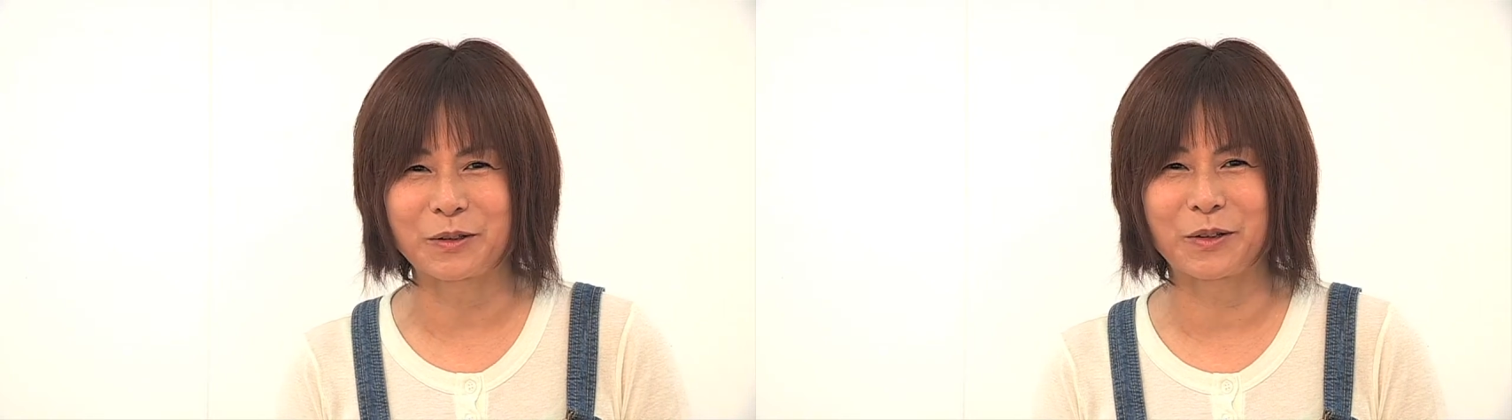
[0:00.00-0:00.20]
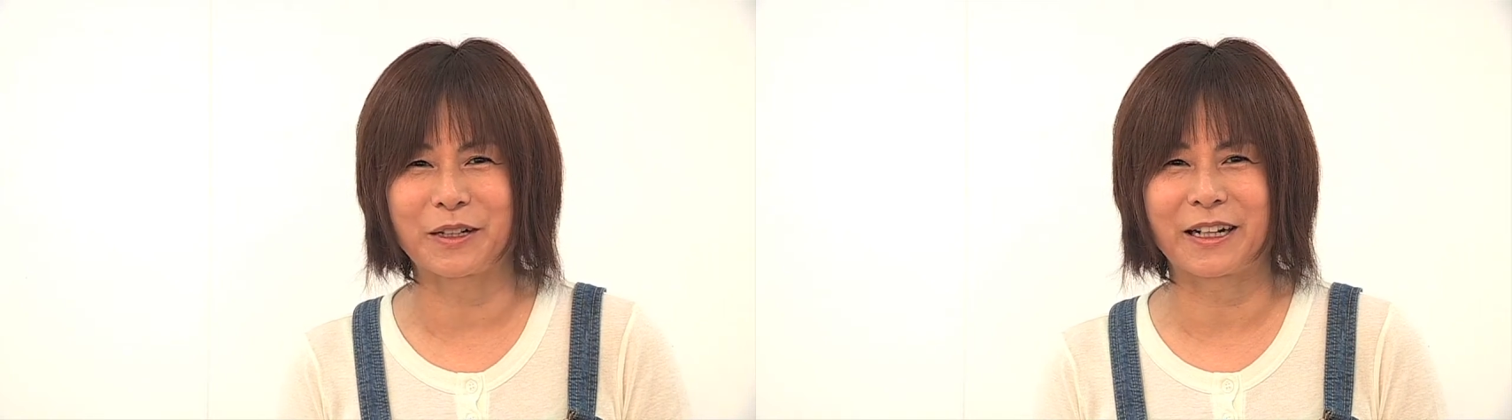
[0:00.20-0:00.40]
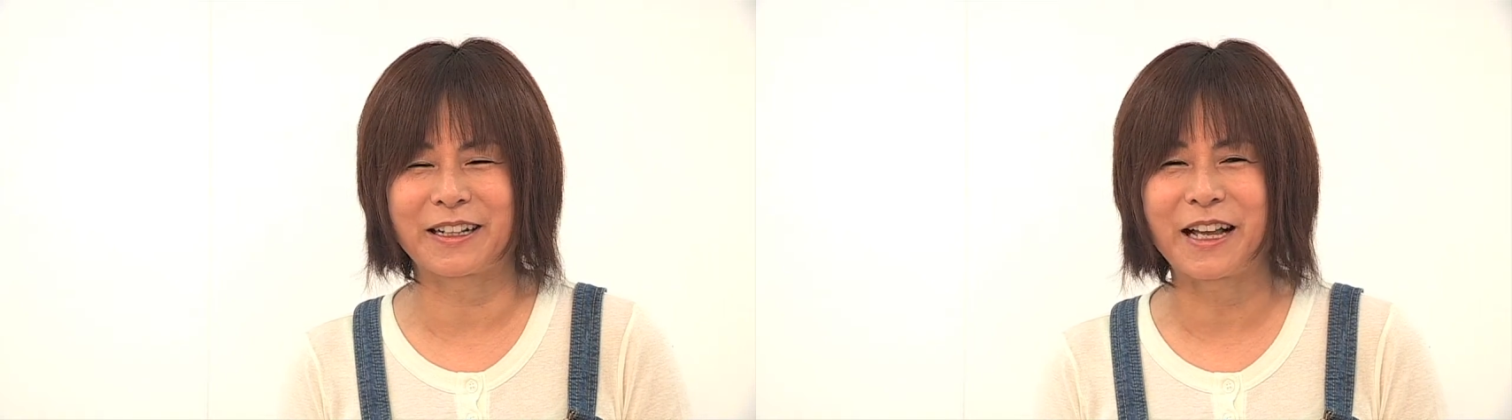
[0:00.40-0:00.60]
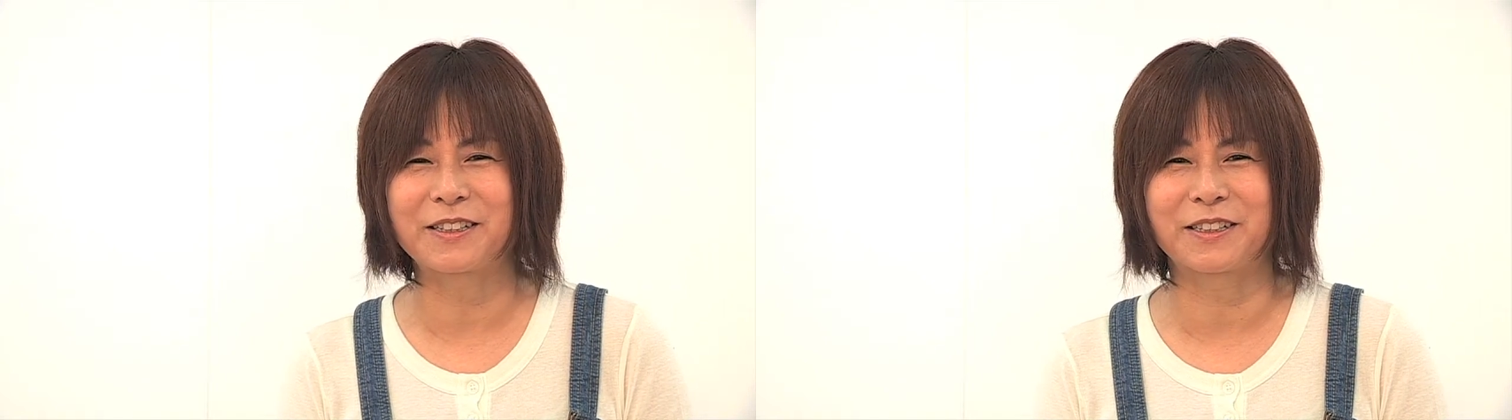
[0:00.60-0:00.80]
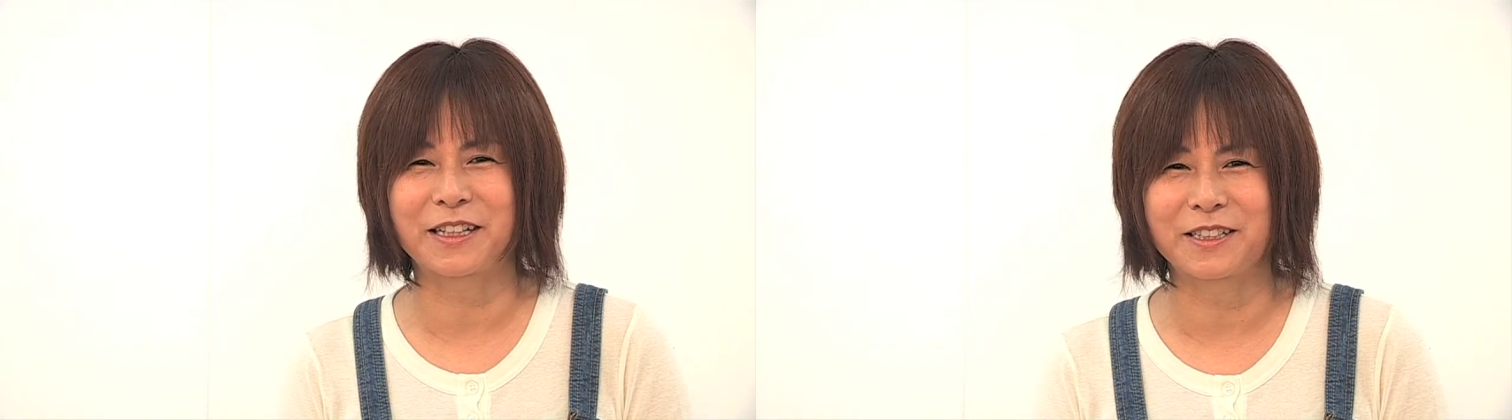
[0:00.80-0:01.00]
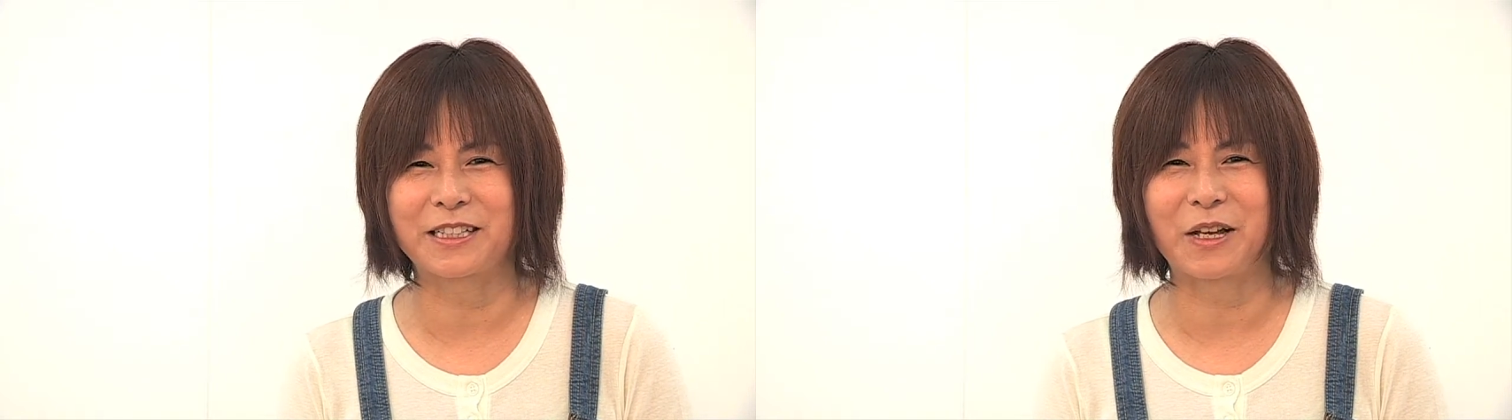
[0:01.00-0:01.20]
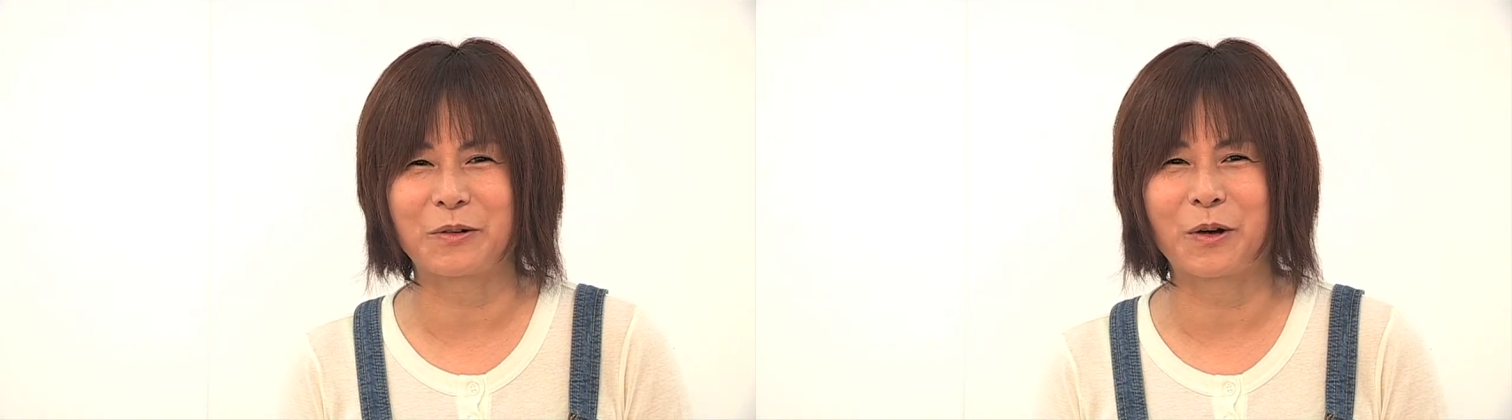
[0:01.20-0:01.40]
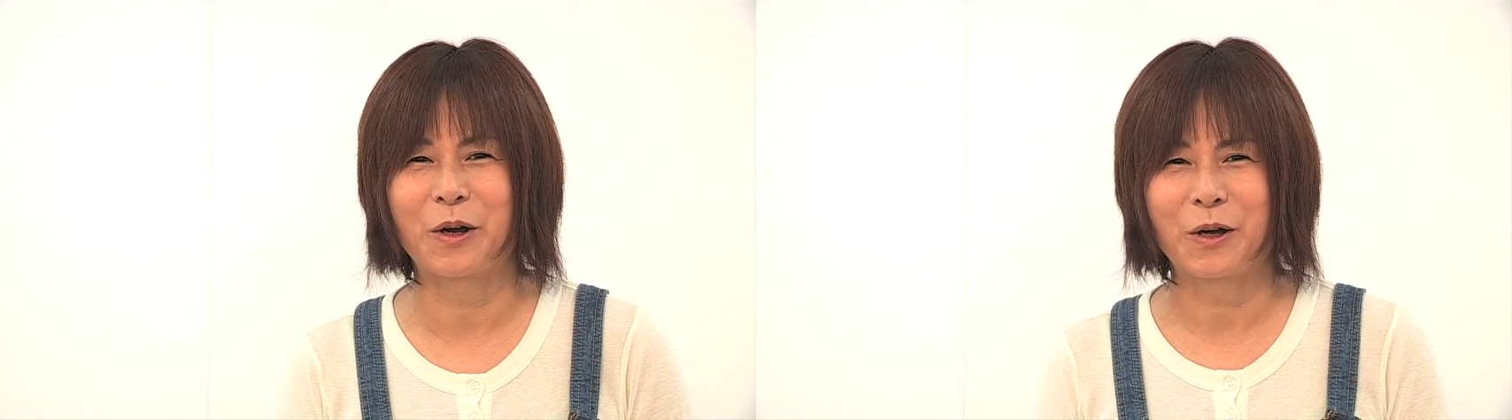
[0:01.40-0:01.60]
それから大好きな自然
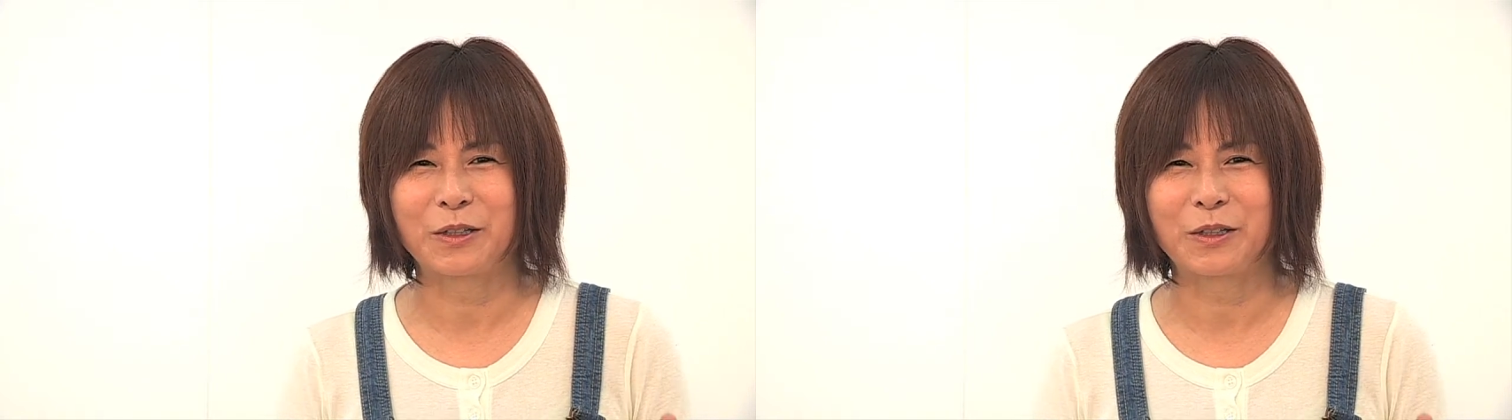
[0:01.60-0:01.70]
を